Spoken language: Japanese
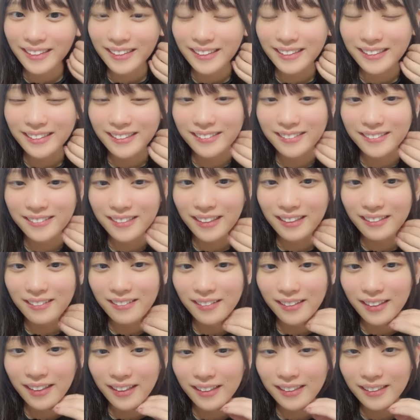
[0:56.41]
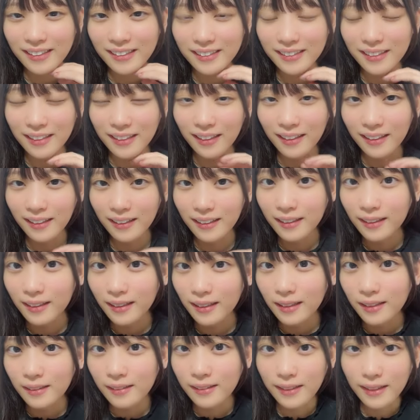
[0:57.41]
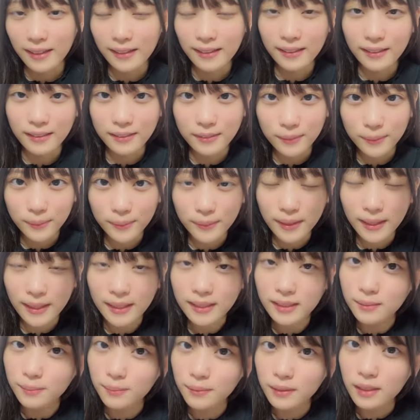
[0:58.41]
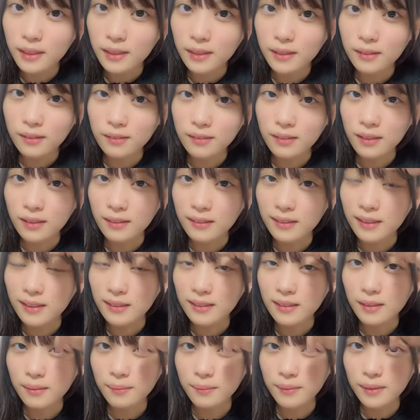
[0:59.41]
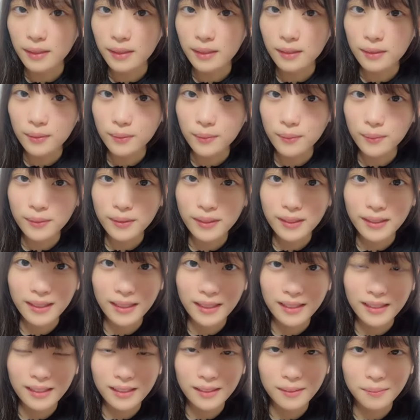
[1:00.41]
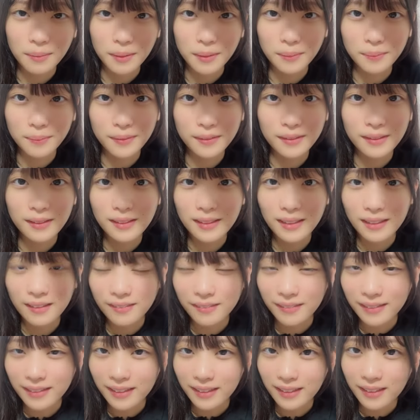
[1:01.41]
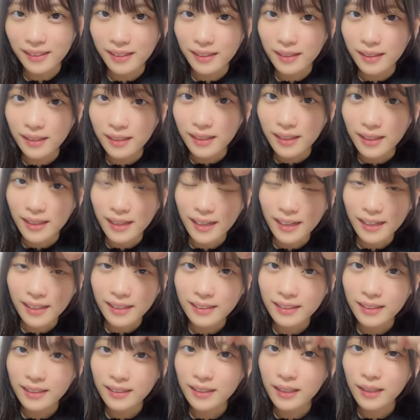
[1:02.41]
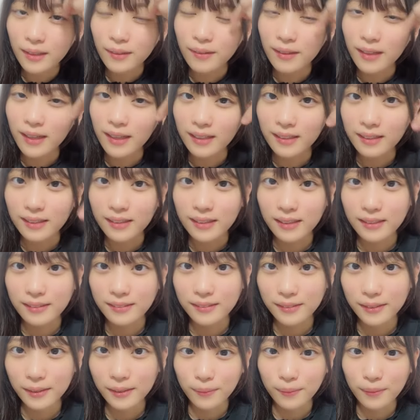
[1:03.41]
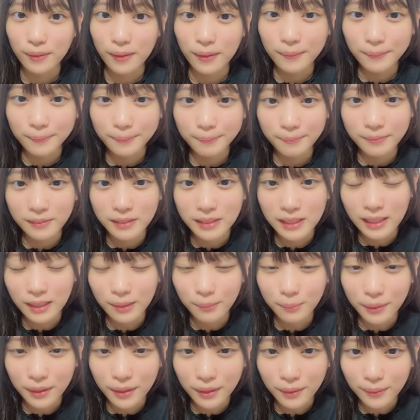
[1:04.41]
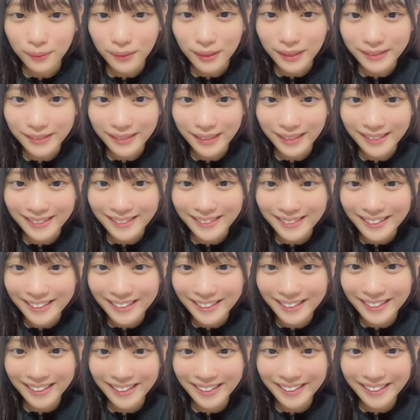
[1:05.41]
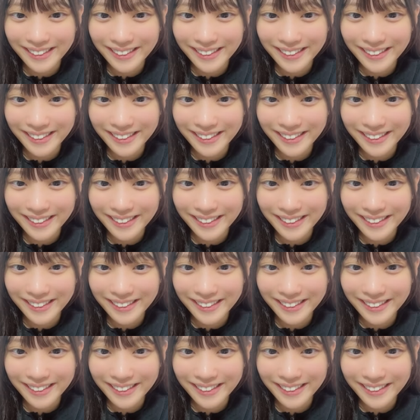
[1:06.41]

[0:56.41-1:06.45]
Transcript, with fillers: いちごがこの間さかんないいちごの配信見てる人ならわかるかもだけど大きい花束を持ってたのはねあれだったのかって感じねぜひ見てください親知